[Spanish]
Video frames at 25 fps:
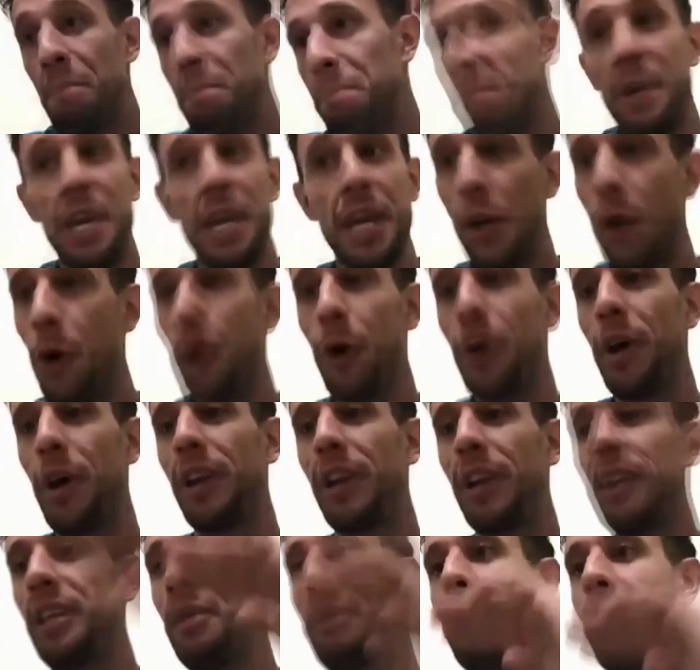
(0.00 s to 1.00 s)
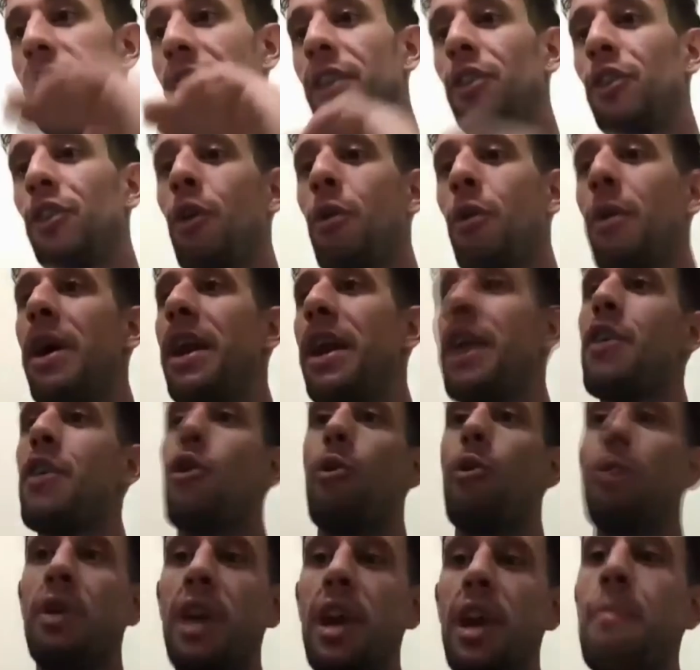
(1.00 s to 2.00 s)
pico de rendimiento para
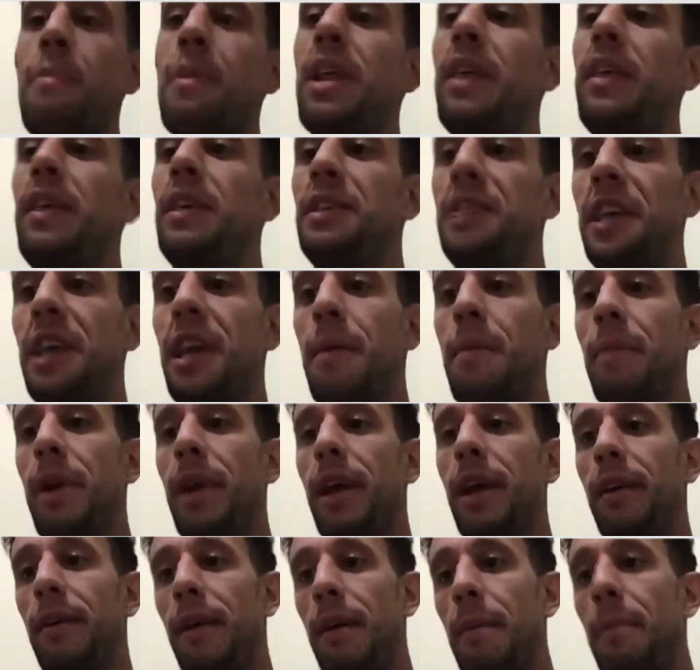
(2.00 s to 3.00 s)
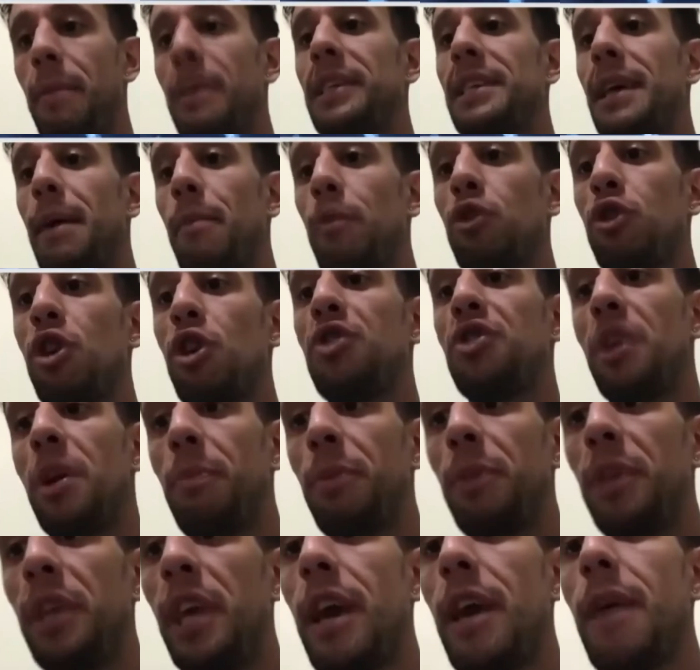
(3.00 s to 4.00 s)
noviembre, diciembre. Empezamos en
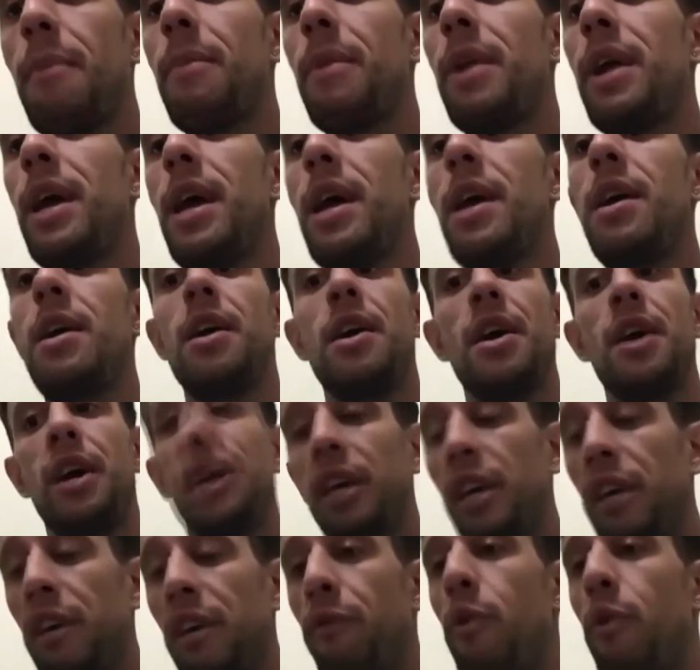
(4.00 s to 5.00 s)
septiembre y